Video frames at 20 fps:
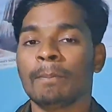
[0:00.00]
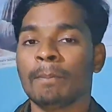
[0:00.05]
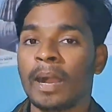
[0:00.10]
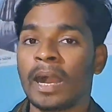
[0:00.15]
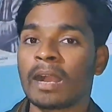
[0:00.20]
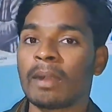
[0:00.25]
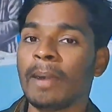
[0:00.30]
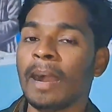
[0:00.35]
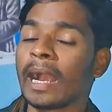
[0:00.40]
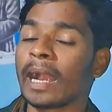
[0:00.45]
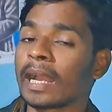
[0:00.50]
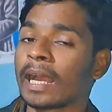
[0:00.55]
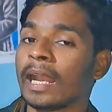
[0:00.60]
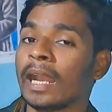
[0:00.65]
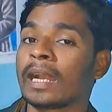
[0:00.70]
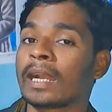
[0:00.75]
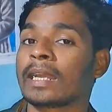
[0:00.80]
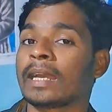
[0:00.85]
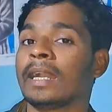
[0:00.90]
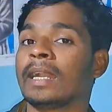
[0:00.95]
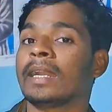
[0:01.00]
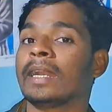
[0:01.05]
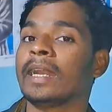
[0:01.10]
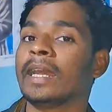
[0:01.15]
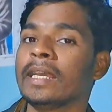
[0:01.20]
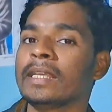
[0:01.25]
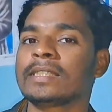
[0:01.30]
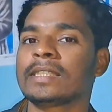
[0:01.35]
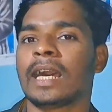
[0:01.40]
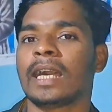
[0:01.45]
भगवा कलर का
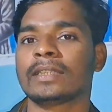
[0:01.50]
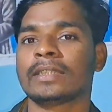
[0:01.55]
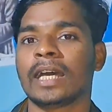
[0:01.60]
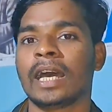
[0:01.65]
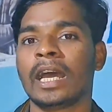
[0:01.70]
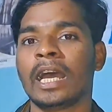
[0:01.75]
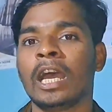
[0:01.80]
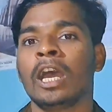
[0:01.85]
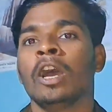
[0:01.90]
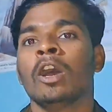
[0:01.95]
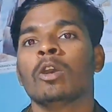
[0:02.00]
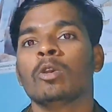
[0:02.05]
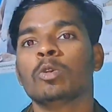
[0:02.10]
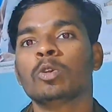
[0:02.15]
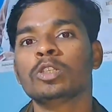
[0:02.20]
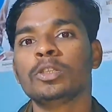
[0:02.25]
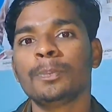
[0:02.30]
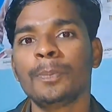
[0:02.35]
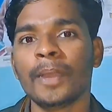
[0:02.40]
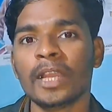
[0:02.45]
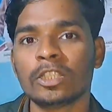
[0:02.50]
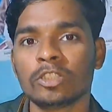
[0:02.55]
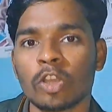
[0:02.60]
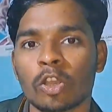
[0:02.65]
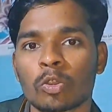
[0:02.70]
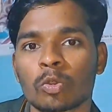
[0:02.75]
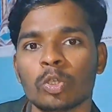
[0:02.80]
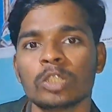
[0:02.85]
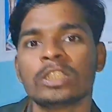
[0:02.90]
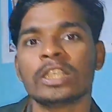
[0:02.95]
ड्रेस आता है उस पर जो
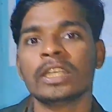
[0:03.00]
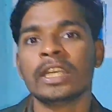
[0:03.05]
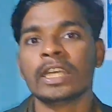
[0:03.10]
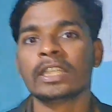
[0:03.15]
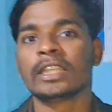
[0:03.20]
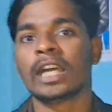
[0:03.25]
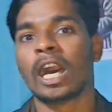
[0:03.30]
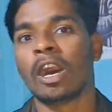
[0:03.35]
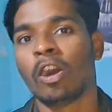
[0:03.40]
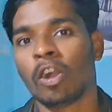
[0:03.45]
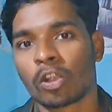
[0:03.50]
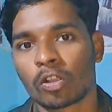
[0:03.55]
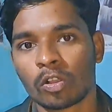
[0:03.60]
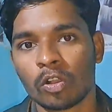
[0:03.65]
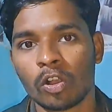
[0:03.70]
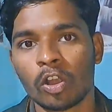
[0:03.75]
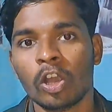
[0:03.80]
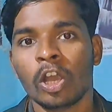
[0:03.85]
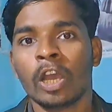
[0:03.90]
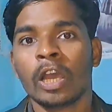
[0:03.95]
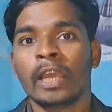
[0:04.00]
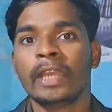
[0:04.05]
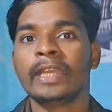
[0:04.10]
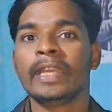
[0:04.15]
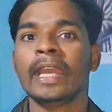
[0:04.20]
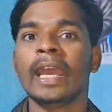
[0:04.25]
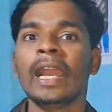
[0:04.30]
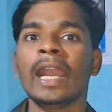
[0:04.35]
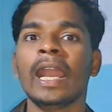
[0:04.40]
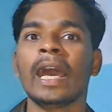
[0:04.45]
कुछ नेताओं को
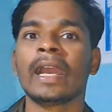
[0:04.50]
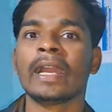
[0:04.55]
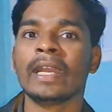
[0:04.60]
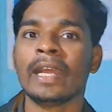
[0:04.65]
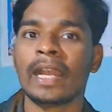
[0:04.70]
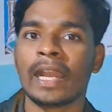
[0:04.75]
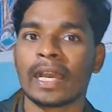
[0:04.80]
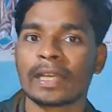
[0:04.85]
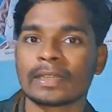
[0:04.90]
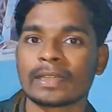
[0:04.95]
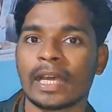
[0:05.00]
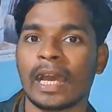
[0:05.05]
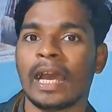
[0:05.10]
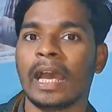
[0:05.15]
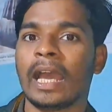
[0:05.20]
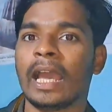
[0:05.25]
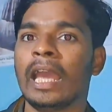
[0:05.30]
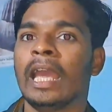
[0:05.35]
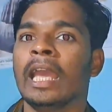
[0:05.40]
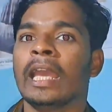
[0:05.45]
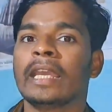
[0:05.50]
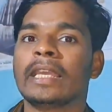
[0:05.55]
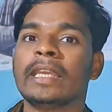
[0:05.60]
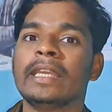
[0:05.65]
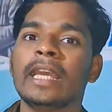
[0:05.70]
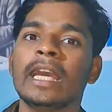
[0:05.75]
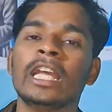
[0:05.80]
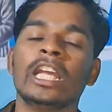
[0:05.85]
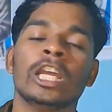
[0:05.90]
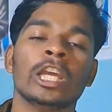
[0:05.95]
ये लगने लगता है कि
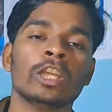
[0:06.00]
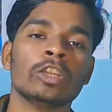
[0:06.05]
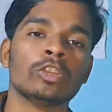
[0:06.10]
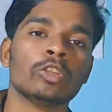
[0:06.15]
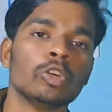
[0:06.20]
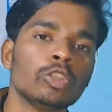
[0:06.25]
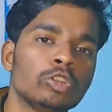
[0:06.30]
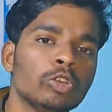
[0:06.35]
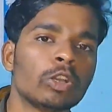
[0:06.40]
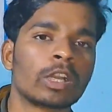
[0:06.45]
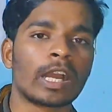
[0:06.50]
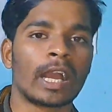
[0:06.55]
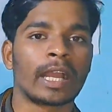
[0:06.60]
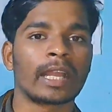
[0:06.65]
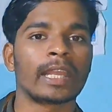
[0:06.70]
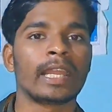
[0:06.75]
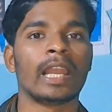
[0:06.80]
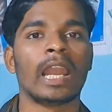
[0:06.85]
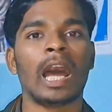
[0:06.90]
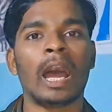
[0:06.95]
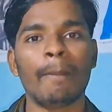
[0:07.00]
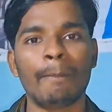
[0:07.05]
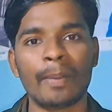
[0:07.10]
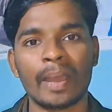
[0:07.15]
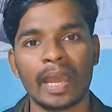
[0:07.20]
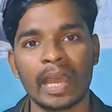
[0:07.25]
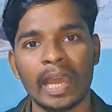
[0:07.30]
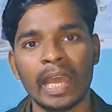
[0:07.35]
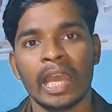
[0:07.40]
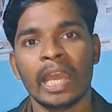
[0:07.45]
ये हिंदुत्व का खिलाफ
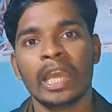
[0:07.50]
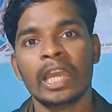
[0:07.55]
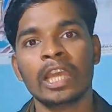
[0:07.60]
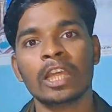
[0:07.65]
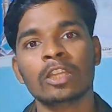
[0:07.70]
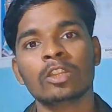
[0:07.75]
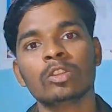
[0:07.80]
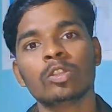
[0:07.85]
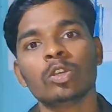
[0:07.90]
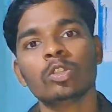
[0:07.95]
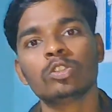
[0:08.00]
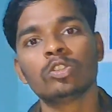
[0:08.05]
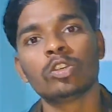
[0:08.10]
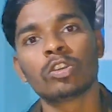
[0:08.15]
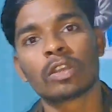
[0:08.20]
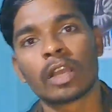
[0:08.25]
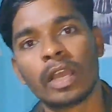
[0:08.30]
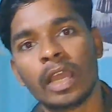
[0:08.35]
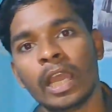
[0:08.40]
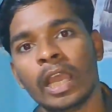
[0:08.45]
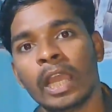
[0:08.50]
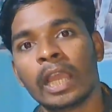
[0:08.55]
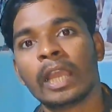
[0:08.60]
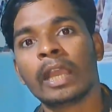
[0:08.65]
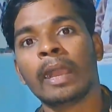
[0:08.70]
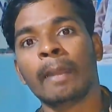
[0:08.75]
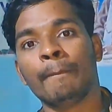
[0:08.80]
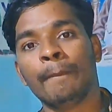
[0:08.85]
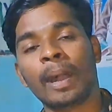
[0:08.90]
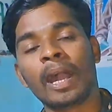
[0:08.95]
है हिंदुत्व
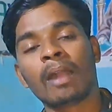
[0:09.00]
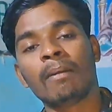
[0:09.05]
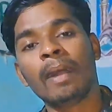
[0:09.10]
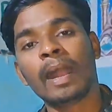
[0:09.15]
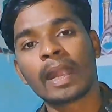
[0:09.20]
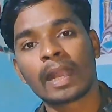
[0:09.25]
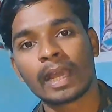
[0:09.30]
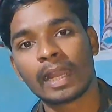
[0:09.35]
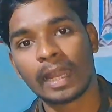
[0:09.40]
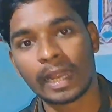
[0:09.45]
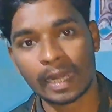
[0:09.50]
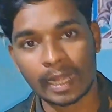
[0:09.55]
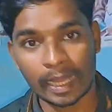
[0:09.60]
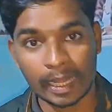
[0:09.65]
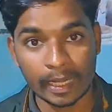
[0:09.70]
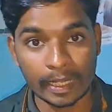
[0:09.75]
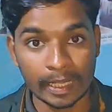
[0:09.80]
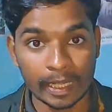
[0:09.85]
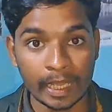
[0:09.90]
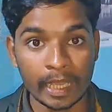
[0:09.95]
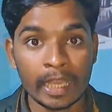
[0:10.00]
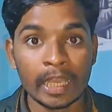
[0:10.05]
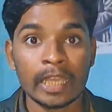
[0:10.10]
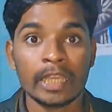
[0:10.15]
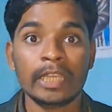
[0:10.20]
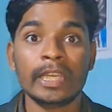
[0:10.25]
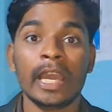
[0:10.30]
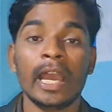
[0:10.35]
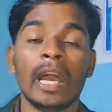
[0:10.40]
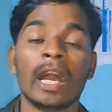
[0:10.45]
के भगवा कलर करके
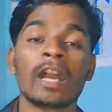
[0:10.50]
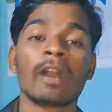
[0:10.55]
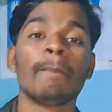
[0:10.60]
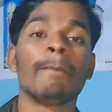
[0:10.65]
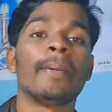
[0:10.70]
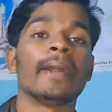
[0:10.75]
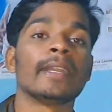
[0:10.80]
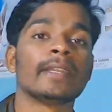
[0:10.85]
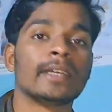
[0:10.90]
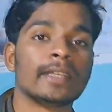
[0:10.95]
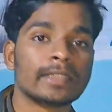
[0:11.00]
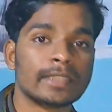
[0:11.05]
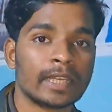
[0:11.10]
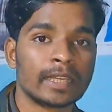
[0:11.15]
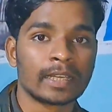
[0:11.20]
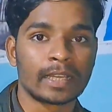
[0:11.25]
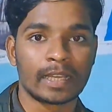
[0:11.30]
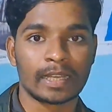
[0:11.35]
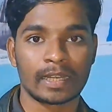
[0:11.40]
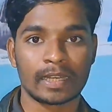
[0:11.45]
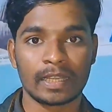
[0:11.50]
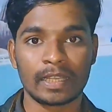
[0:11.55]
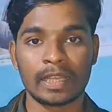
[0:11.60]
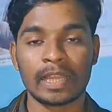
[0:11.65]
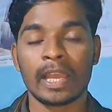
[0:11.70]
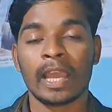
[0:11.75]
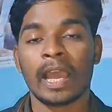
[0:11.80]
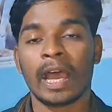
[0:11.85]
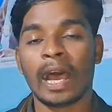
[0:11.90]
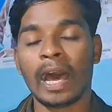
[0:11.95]
ये अंग प्रदर्शन कर रही
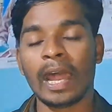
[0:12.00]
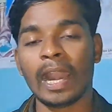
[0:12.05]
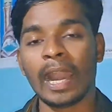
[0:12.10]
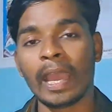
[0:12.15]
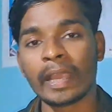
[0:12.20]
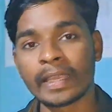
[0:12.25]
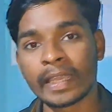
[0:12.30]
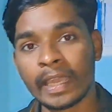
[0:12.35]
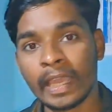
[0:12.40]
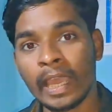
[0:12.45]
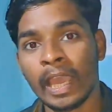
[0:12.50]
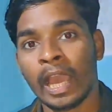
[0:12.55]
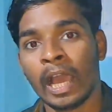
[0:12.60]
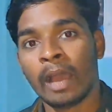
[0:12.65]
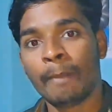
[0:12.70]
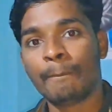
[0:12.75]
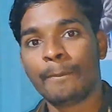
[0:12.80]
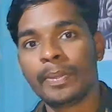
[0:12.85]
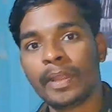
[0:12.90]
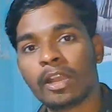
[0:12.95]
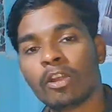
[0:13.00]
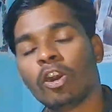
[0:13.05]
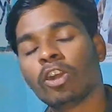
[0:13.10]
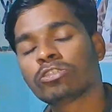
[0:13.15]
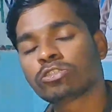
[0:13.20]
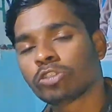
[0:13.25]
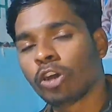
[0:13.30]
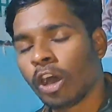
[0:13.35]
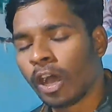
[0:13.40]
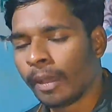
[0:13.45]
है हालांकि
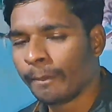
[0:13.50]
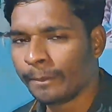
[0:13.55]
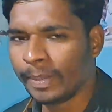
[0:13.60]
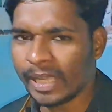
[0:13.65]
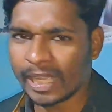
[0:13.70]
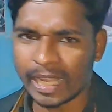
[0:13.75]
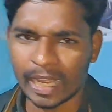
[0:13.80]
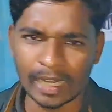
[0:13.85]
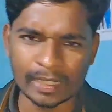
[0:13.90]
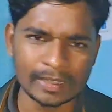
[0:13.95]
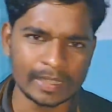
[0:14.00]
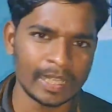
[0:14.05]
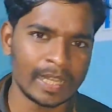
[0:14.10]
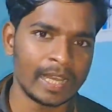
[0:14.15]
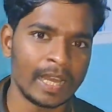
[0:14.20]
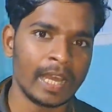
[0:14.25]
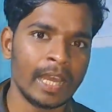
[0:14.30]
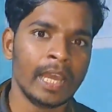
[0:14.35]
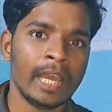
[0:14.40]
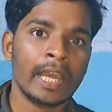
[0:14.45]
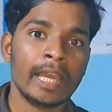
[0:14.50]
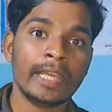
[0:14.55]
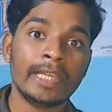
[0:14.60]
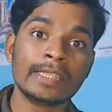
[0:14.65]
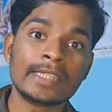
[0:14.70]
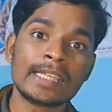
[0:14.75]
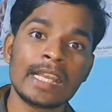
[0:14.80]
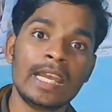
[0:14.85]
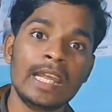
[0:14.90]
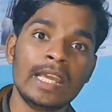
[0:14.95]
विरोध तो हम भी करते हैं
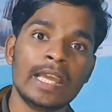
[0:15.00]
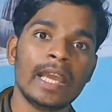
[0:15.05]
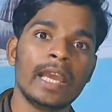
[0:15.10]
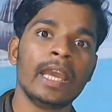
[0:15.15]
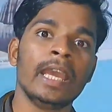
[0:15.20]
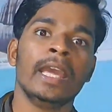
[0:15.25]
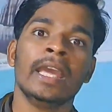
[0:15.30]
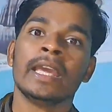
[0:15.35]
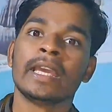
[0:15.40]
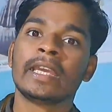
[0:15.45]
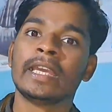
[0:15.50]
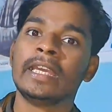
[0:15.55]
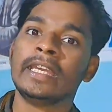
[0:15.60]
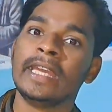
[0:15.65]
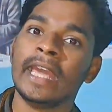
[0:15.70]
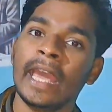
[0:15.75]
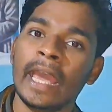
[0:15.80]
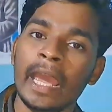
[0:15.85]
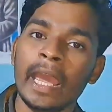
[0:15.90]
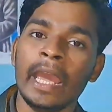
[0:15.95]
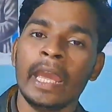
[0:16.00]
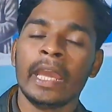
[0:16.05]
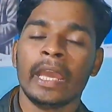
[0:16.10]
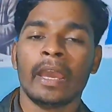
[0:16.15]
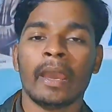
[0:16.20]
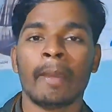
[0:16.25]
इसलिए कि ये